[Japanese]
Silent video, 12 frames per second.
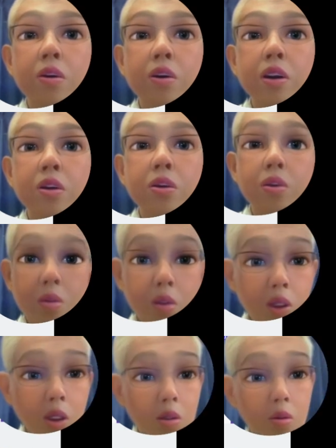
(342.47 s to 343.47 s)
これちょうど
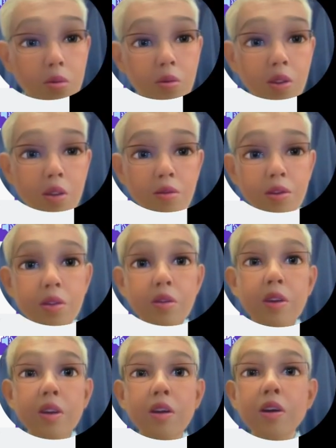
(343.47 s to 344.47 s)
1から6になってます
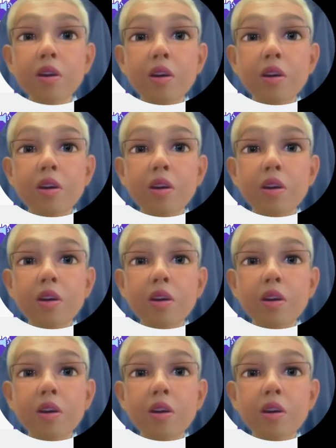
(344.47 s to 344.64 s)
よね。